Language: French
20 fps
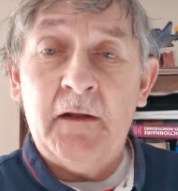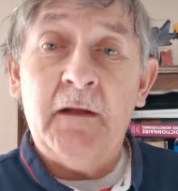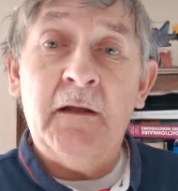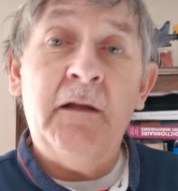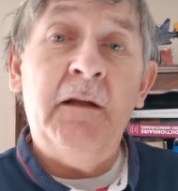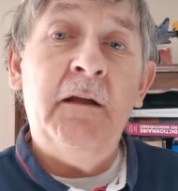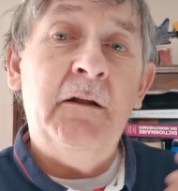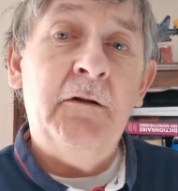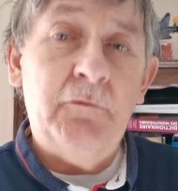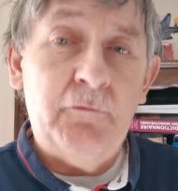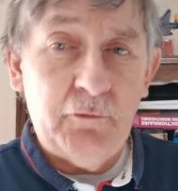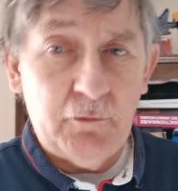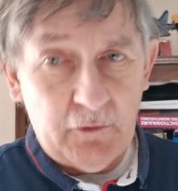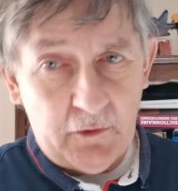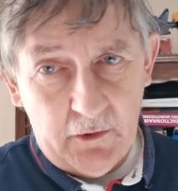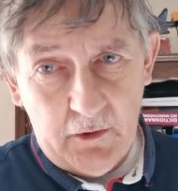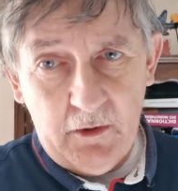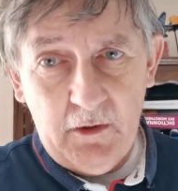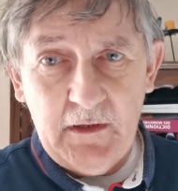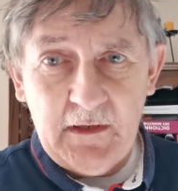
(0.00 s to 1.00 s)
et
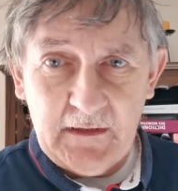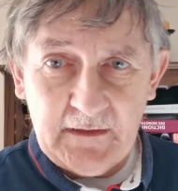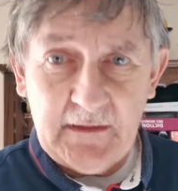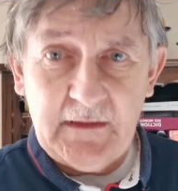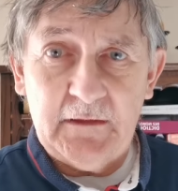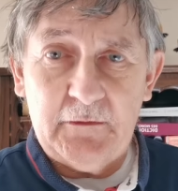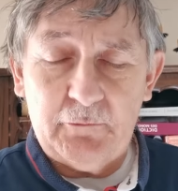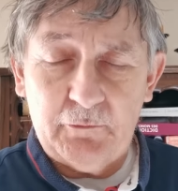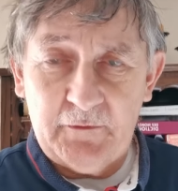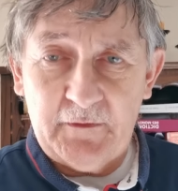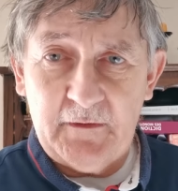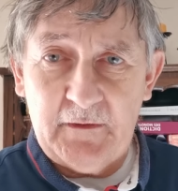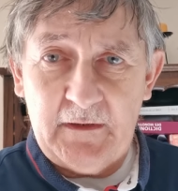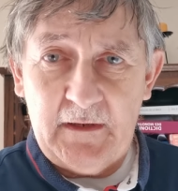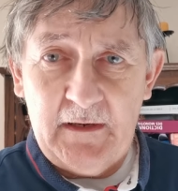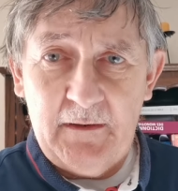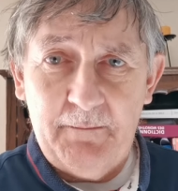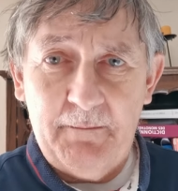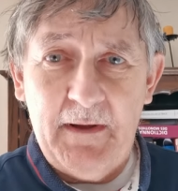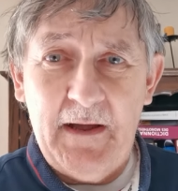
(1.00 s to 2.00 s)
durant la quête
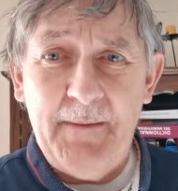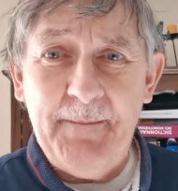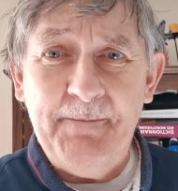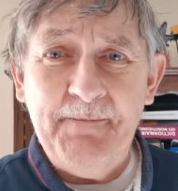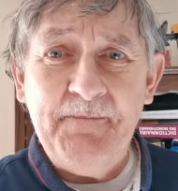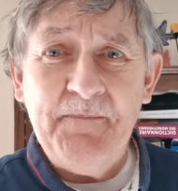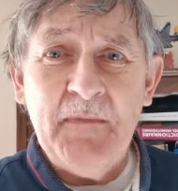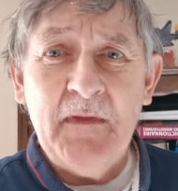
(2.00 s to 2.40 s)
elle-même.